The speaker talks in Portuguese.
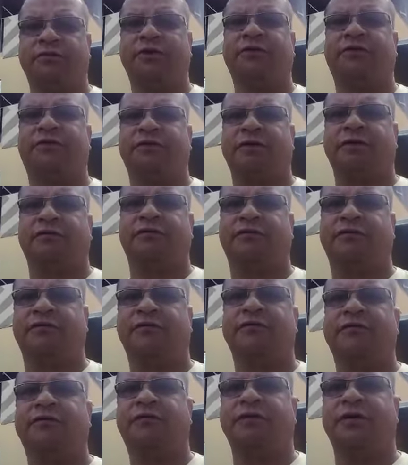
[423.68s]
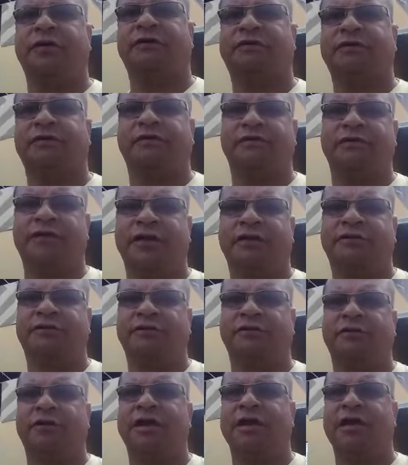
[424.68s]
dois anos, dois anos de
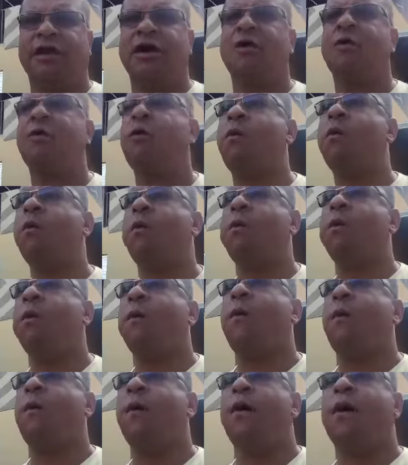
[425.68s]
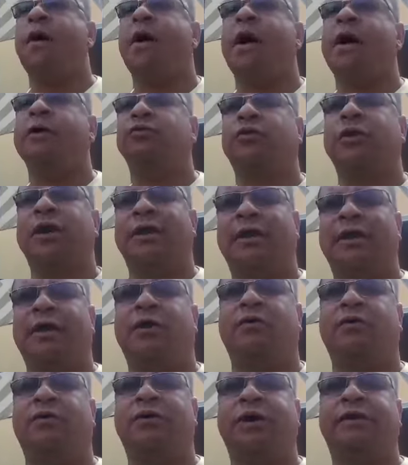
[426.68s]
criação no canal, é, do
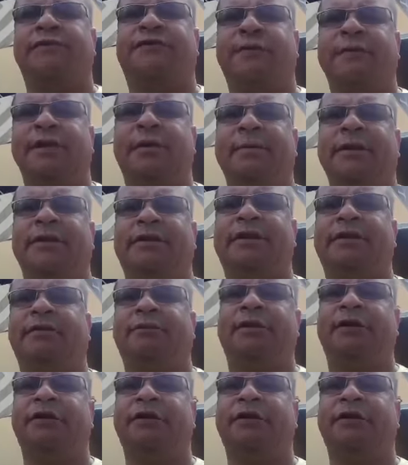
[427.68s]
canal, ok? Família Militar do